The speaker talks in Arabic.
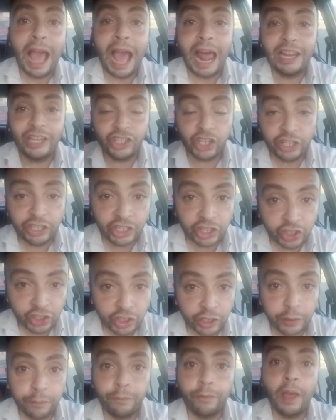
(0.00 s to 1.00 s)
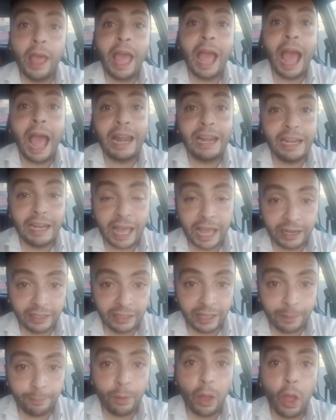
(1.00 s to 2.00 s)
علشان يشرف على
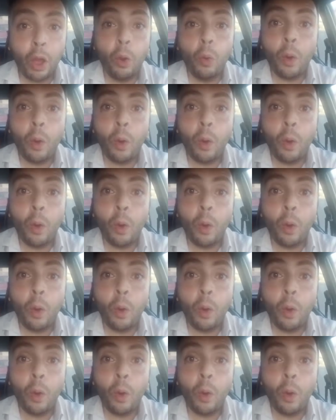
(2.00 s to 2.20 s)
الأرنب